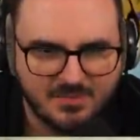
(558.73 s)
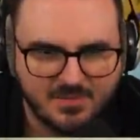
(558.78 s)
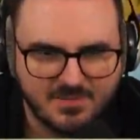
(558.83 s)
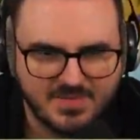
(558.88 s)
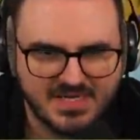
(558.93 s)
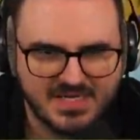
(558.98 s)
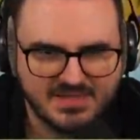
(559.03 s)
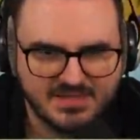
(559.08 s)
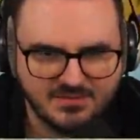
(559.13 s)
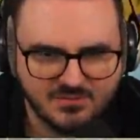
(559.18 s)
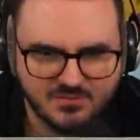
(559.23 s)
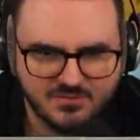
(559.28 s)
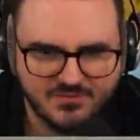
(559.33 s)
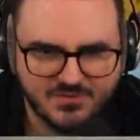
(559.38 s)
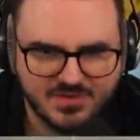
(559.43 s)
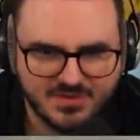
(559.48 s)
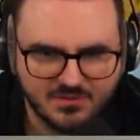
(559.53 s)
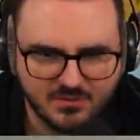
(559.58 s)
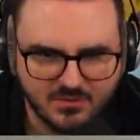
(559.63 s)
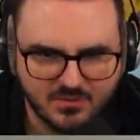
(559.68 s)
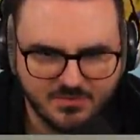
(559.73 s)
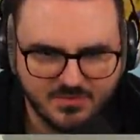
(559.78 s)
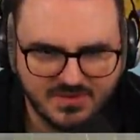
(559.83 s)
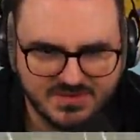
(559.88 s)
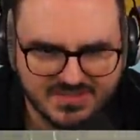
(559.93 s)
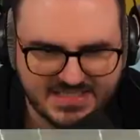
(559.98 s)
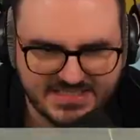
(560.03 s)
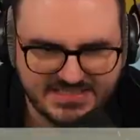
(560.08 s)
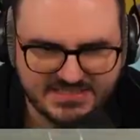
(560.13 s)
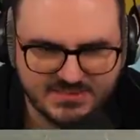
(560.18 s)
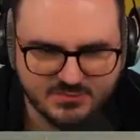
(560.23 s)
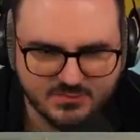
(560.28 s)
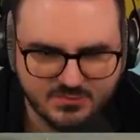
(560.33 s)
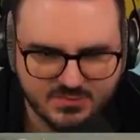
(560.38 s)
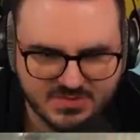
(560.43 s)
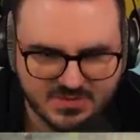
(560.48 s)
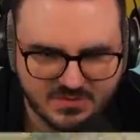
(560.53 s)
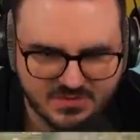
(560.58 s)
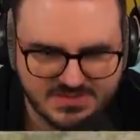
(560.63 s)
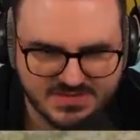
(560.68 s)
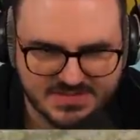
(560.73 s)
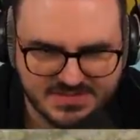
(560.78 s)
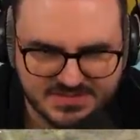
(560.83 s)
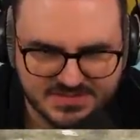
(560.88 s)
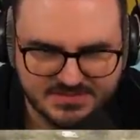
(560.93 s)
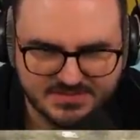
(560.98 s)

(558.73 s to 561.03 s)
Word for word: man hat hier von hier oben halt echt eine gute Aussicht.